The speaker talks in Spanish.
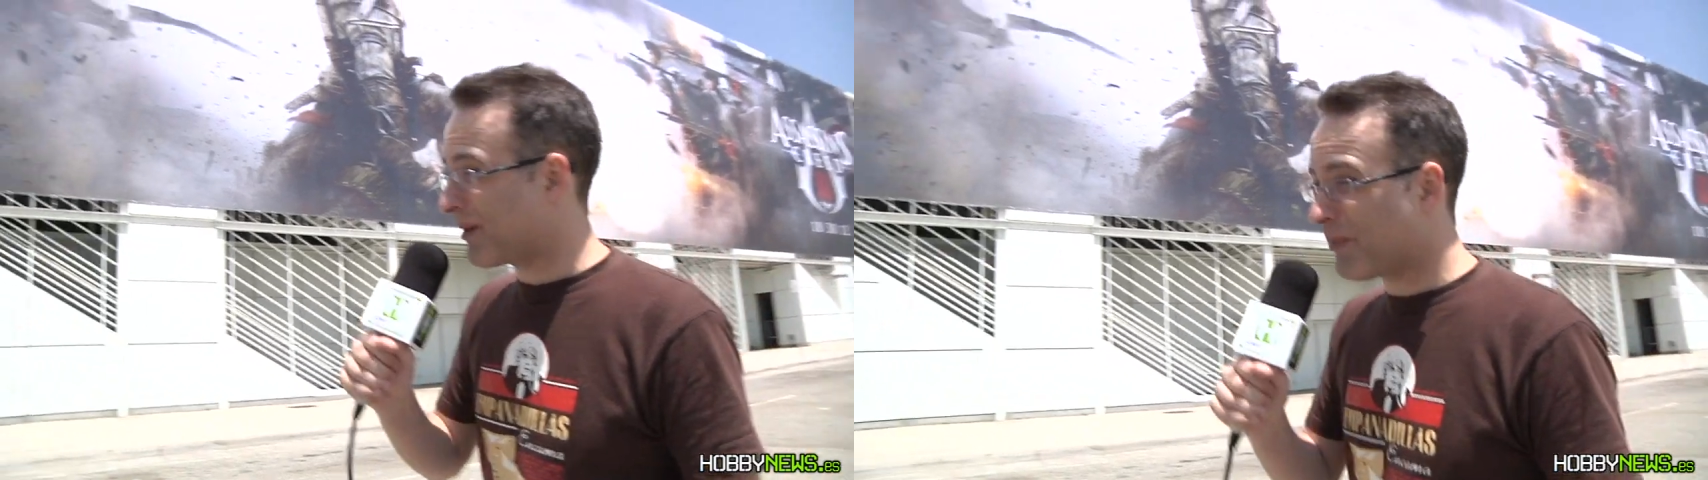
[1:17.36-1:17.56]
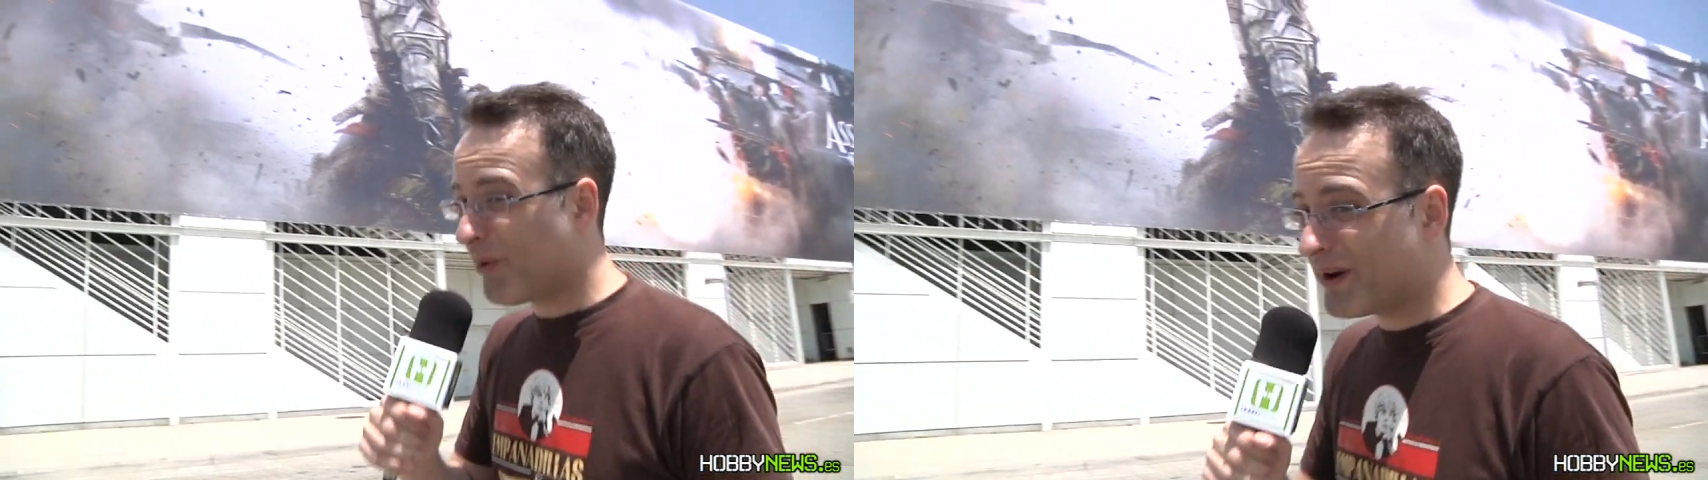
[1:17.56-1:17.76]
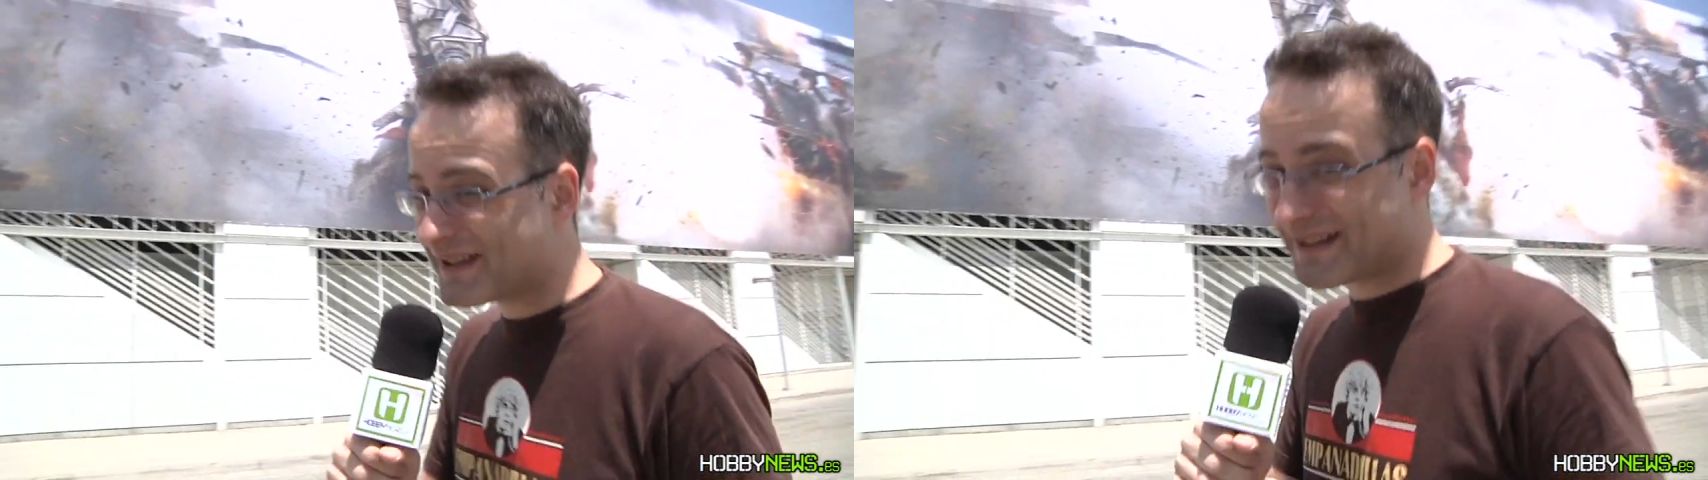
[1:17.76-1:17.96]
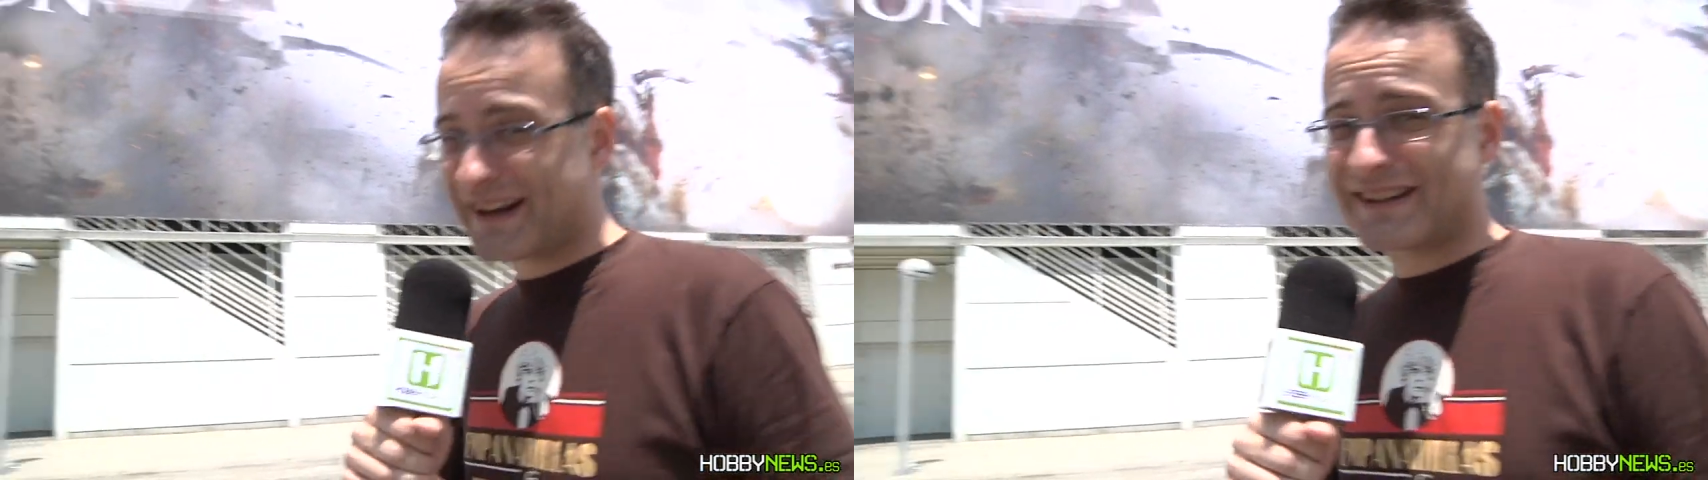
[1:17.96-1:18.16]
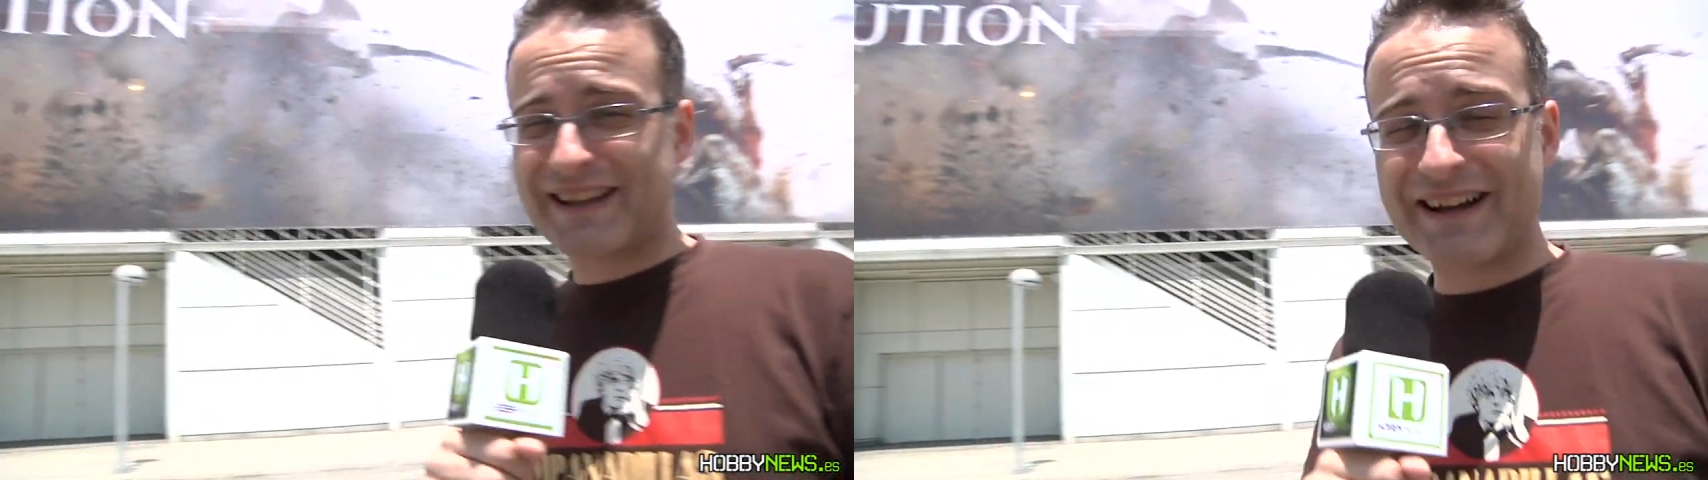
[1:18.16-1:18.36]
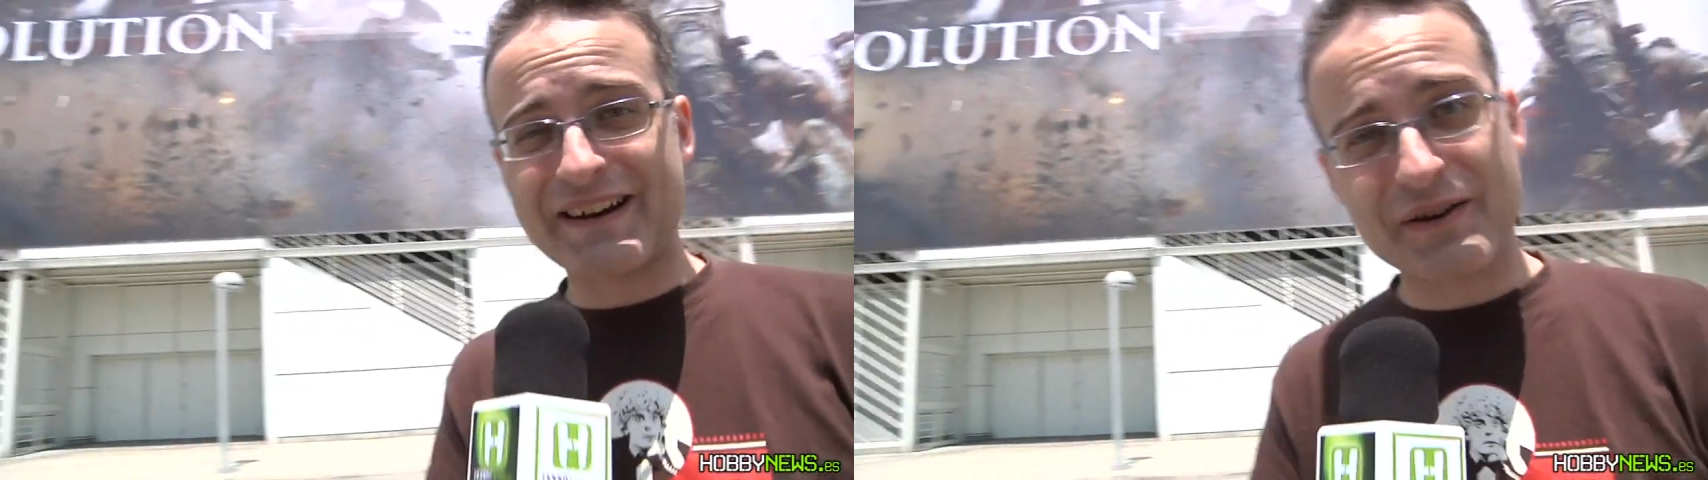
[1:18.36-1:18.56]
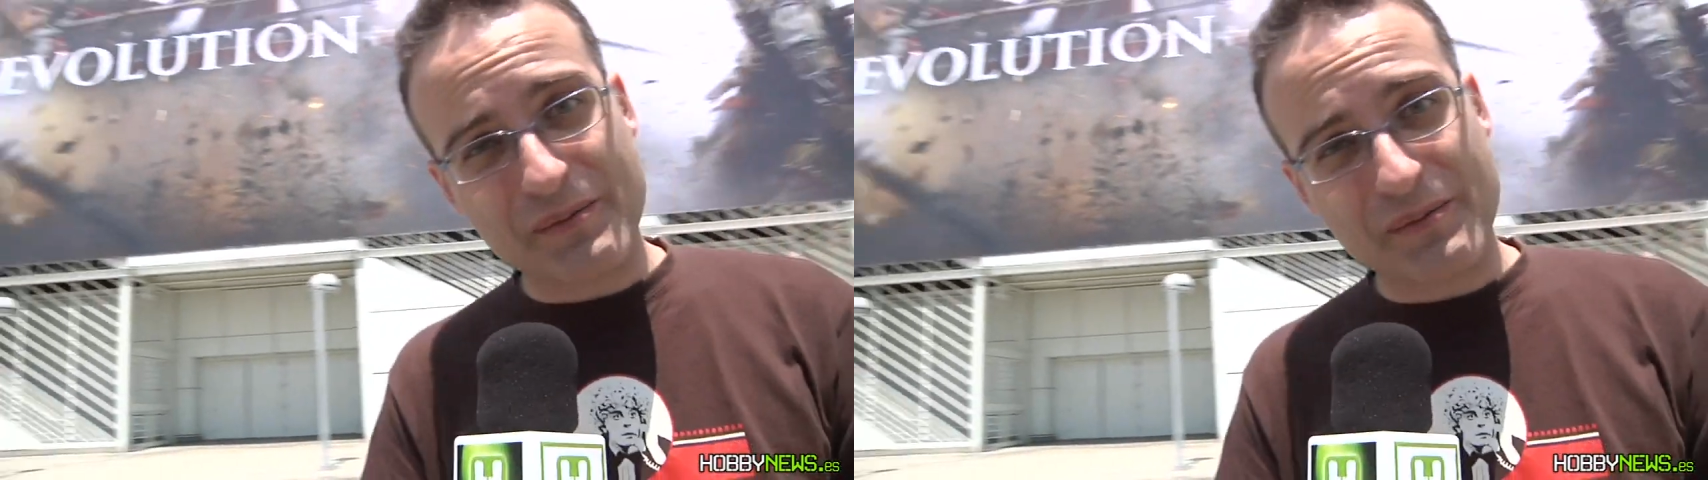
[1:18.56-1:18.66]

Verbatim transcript: de publi se gastan en el